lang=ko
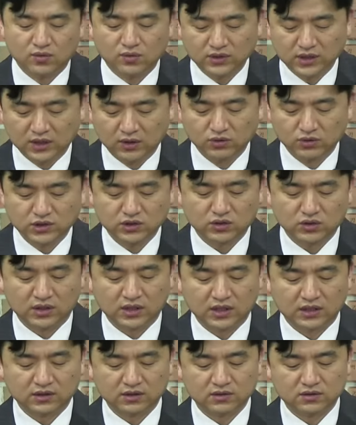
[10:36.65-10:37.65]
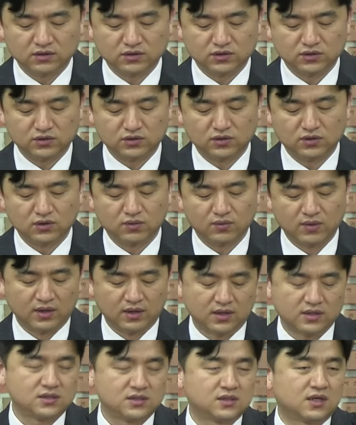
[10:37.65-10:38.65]
내놓지도 않았던 것이죠. 왜
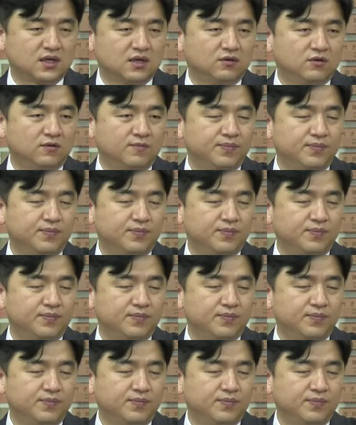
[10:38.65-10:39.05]
그랬을까요?